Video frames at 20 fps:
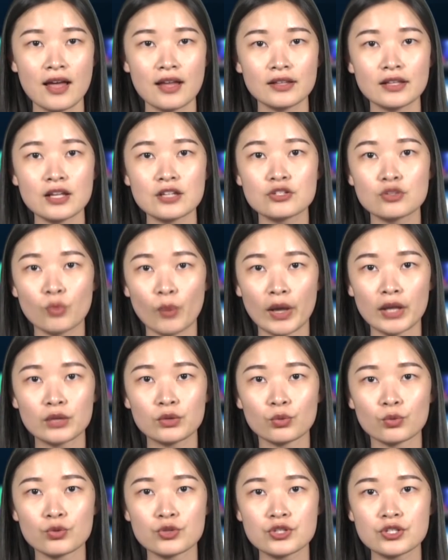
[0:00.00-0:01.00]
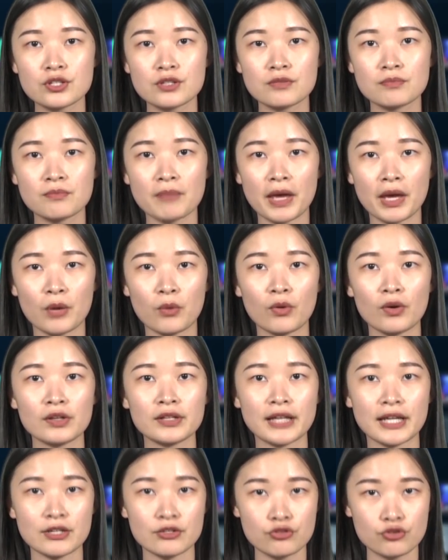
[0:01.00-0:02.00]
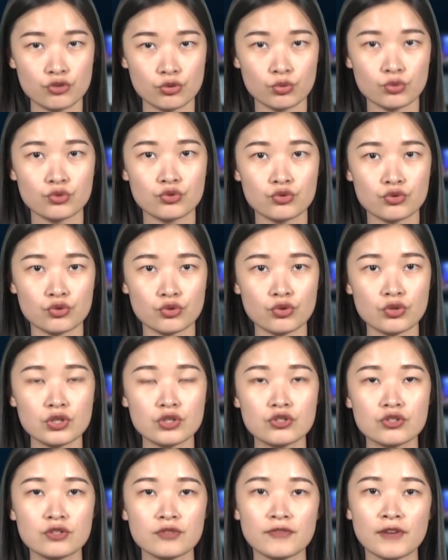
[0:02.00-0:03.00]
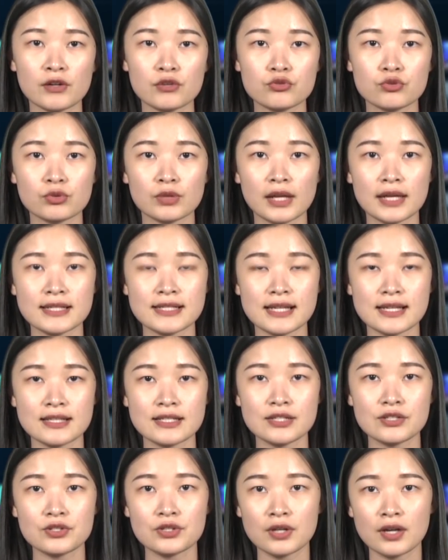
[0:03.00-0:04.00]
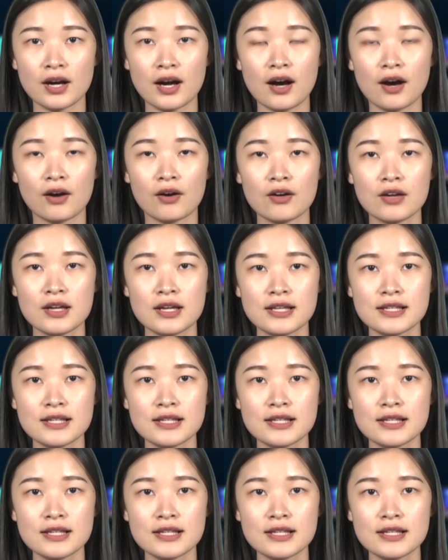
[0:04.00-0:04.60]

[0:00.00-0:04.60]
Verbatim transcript: 但是唯独是美国联储局释放出了减息讯号，